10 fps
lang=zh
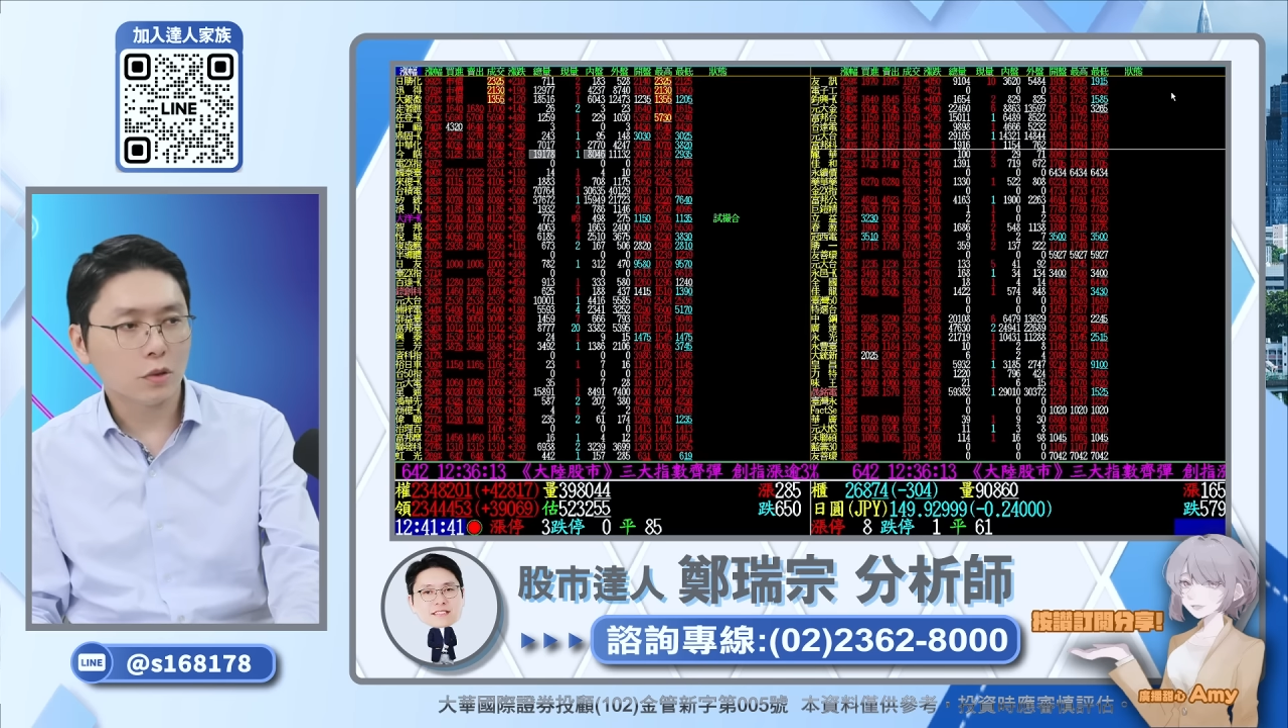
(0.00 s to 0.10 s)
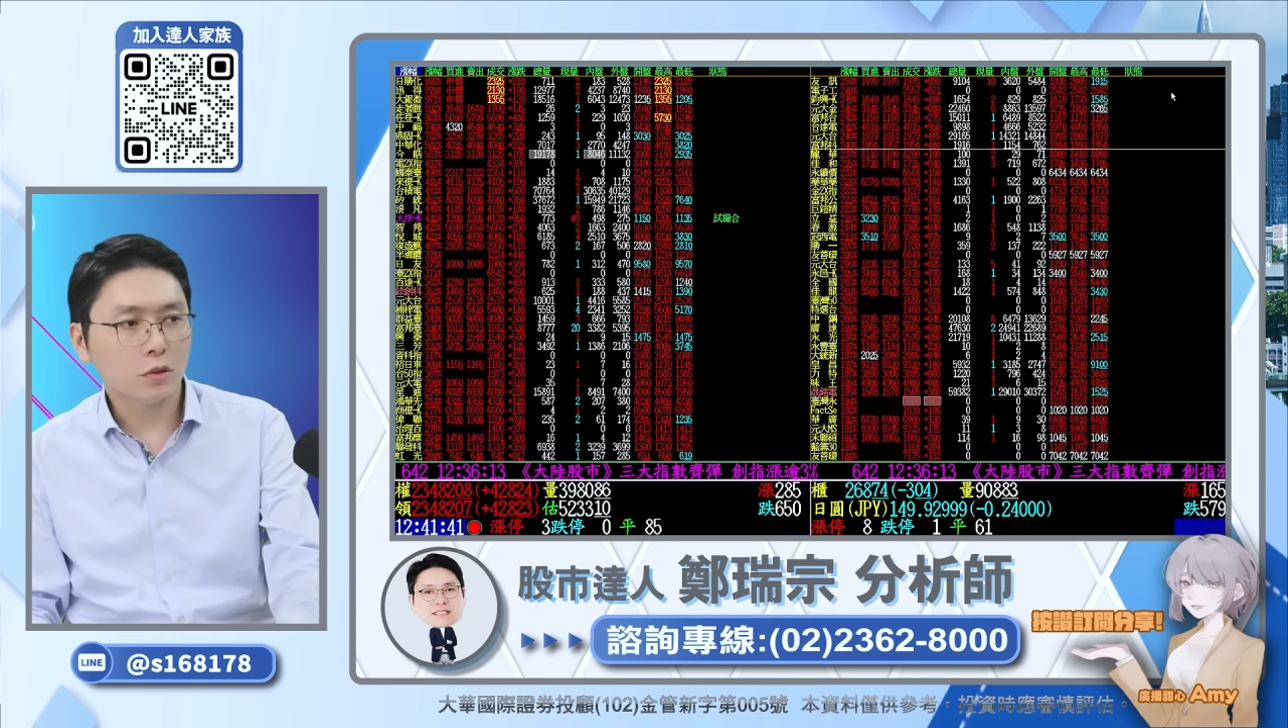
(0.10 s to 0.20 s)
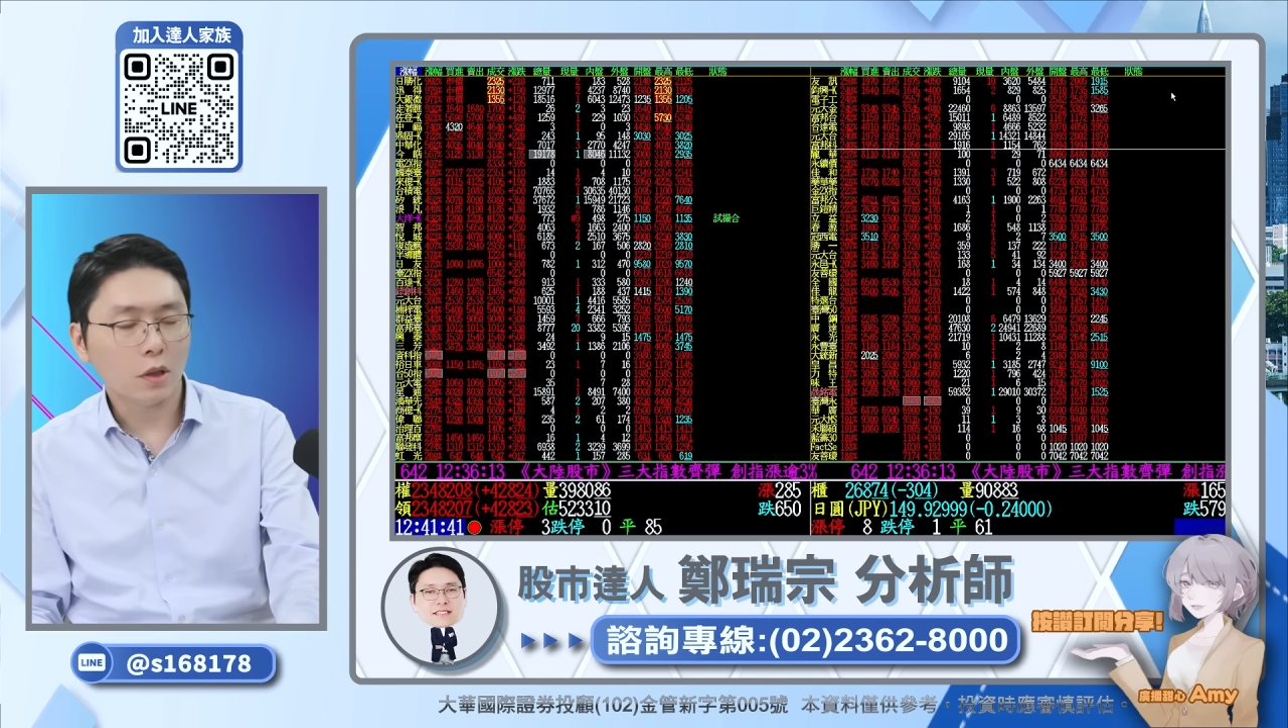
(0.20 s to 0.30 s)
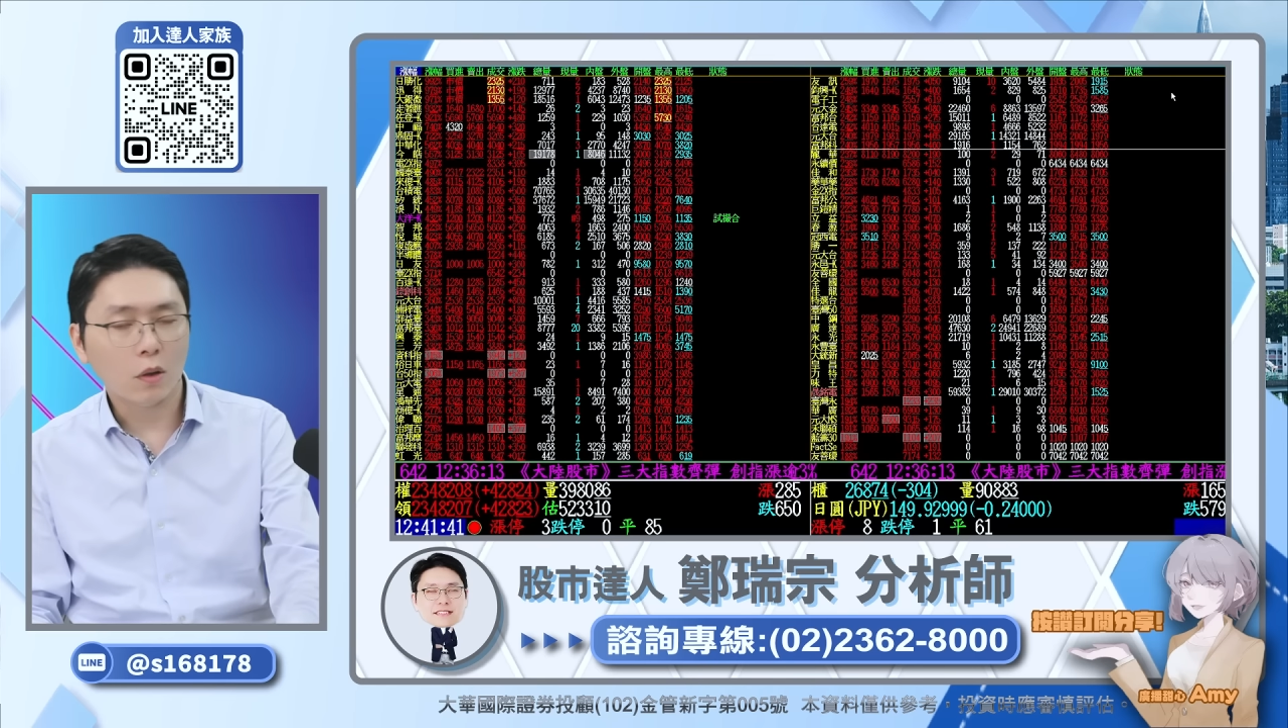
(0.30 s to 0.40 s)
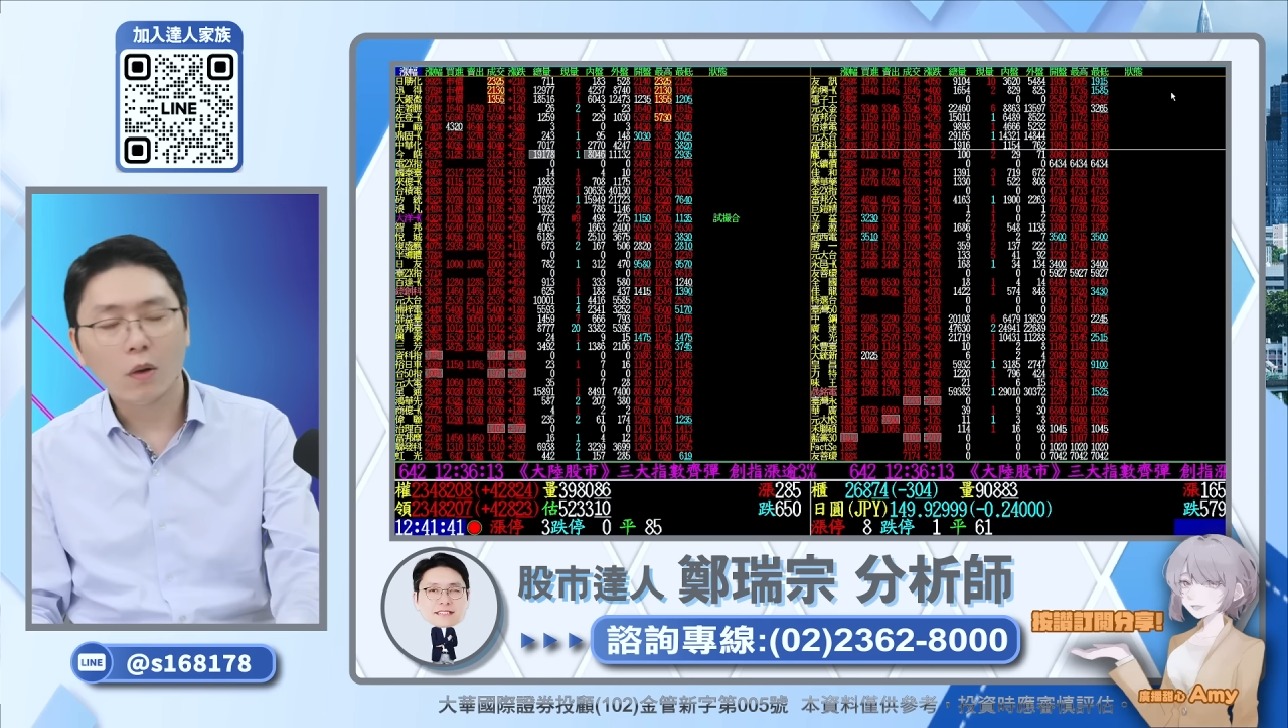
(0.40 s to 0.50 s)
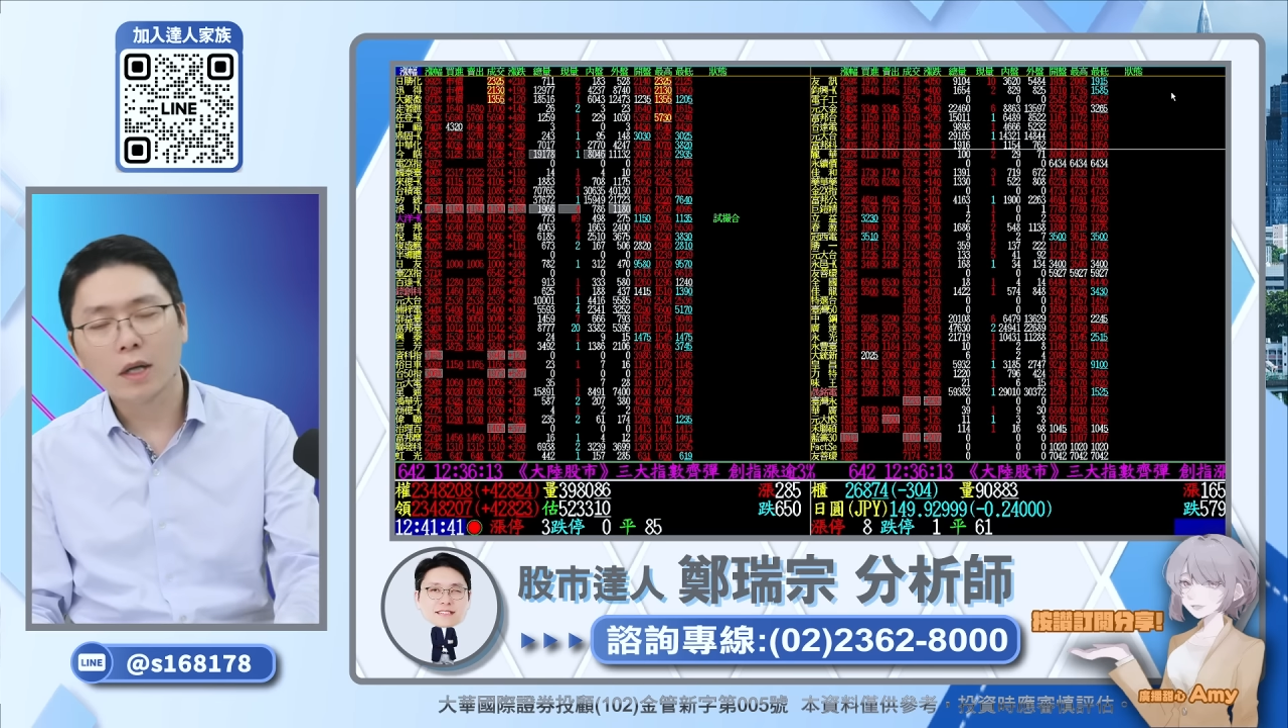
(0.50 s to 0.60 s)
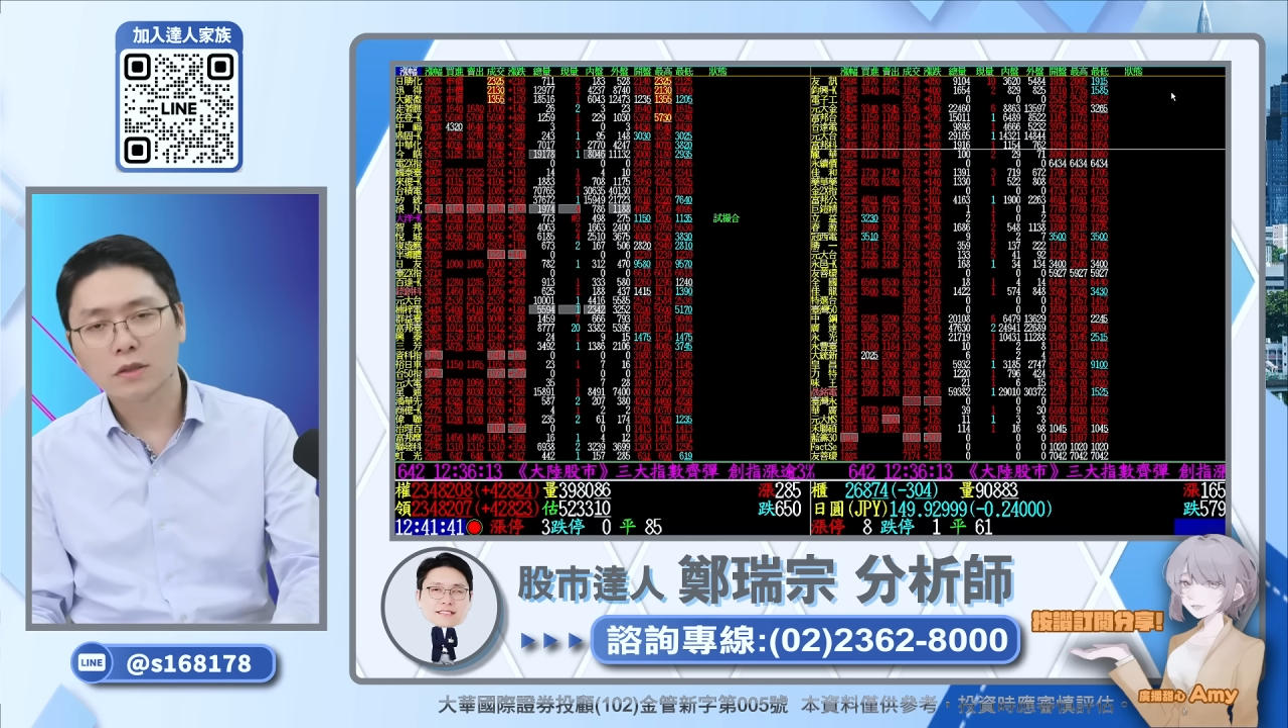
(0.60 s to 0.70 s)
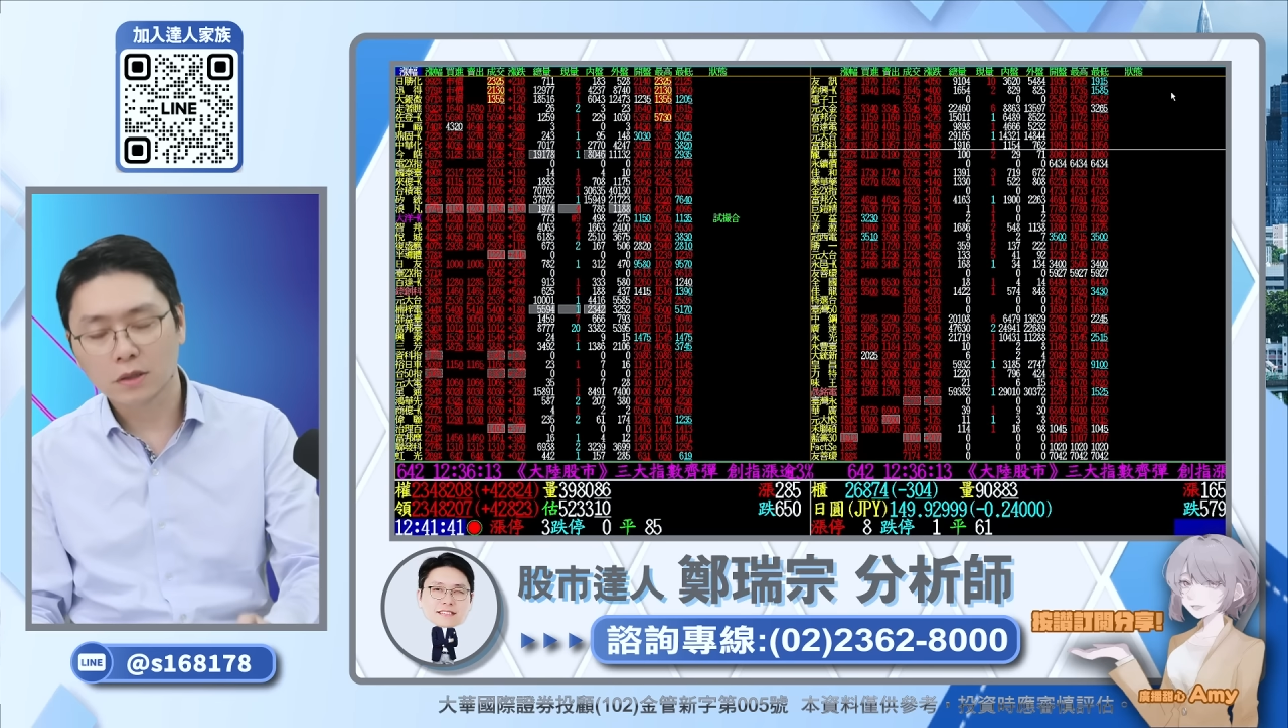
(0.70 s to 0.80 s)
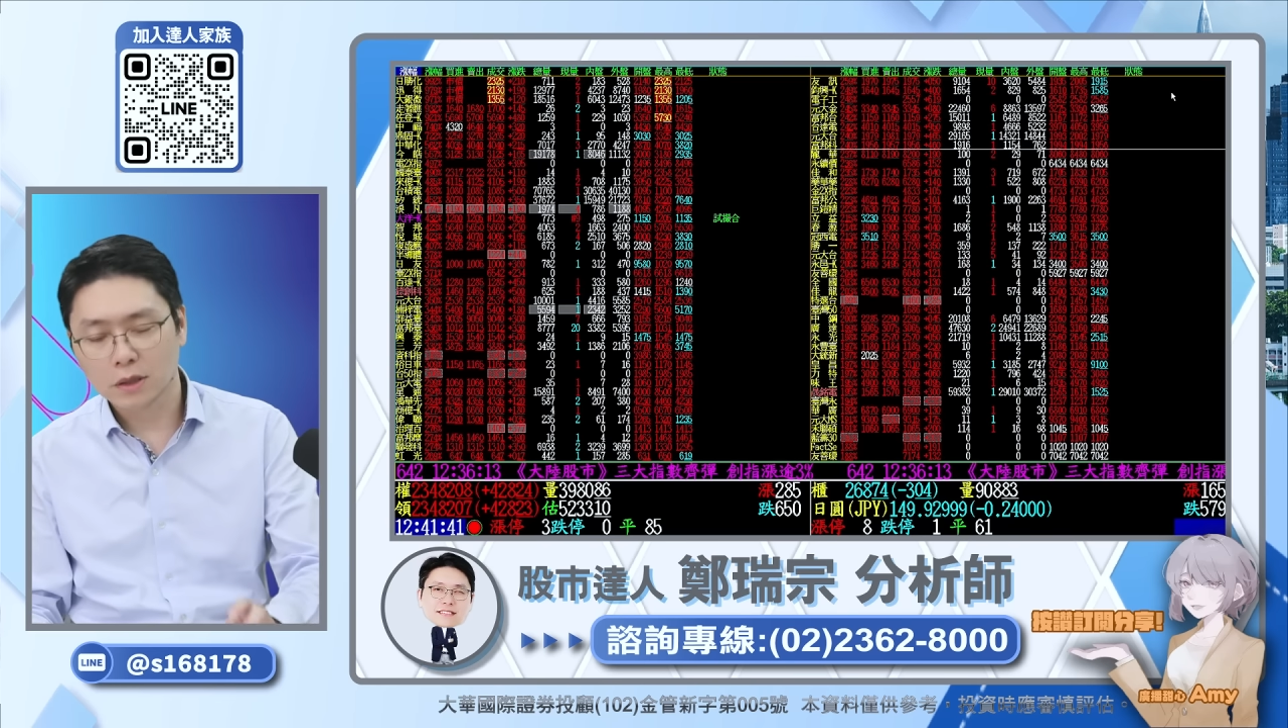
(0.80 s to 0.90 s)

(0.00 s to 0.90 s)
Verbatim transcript: 也花了时